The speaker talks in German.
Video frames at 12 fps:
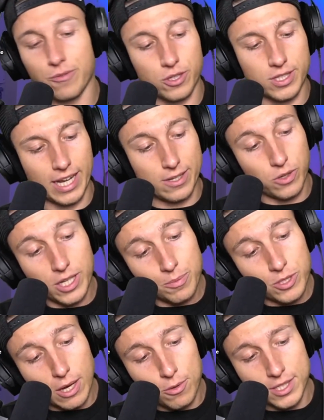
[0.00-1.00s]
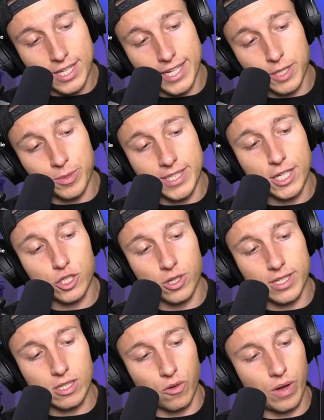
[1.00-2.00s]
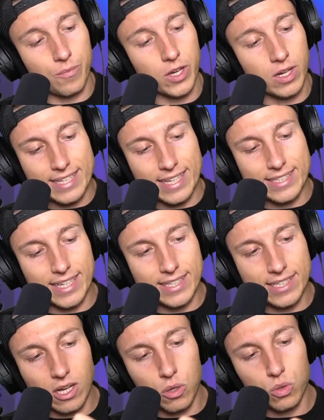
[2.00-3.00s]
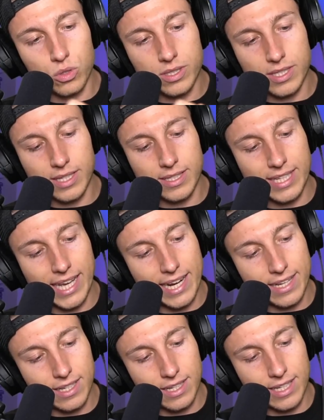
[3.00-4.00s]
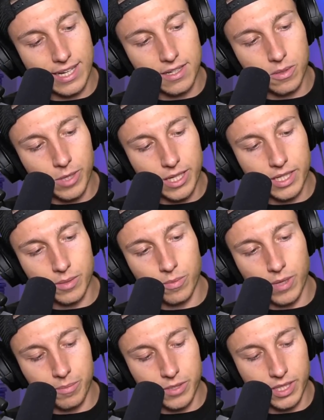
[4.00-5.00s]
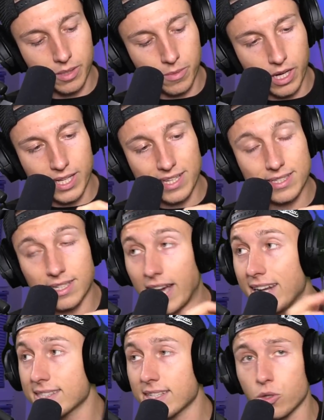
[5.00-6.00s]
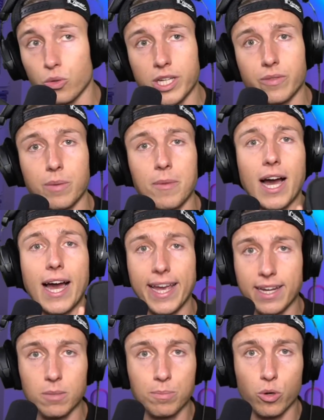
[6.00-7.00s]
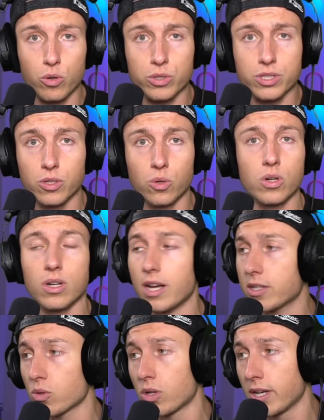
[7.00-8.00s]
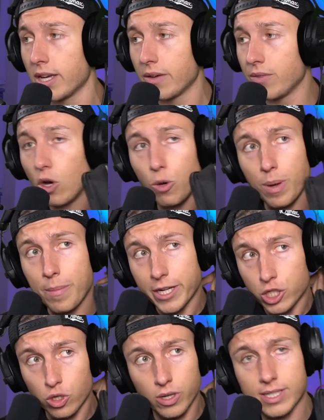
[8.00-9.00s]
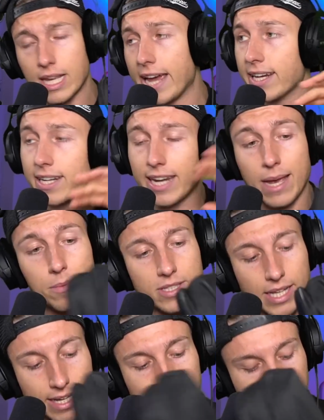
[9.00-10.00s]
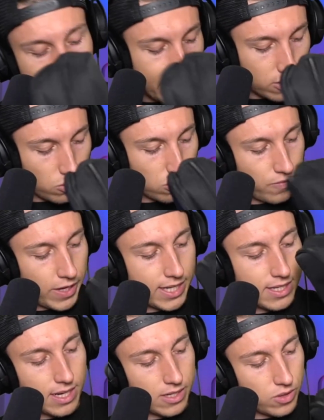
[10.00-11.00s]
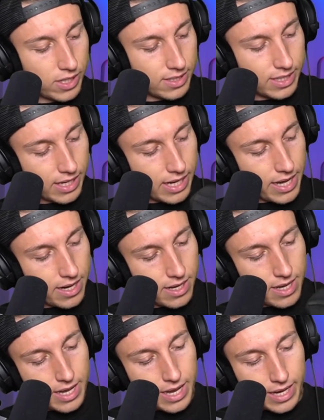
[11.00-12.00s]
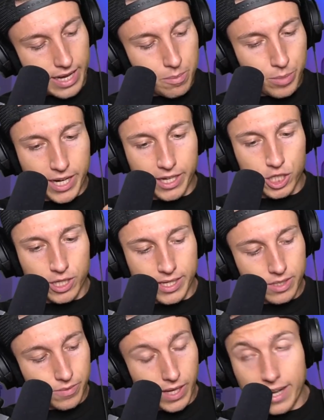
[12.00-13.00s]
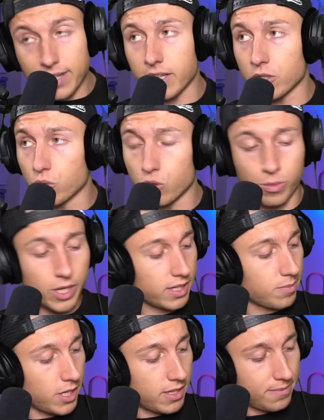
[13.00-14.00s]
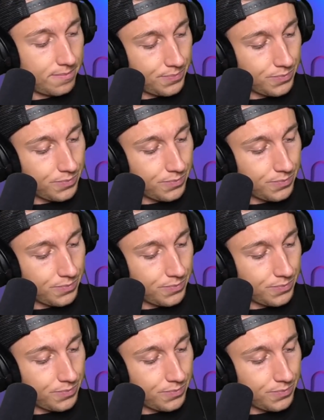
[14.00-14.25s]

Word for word: von 10. Also ich muss auch sagen, ich bin sehr stolz drauf. Haben wir tatsächlich auch uns äh, sehr lange Gedanken gemacht, ich mit meinem Team. Alles, alles natürlich wie immer eigene Produktion, also wie auch bei meinen Shirts, eigene Labels, eigene Tags und so weiter. Also das ist hier kein kein Billig-Scheiß, wie andere YouTuber das machen.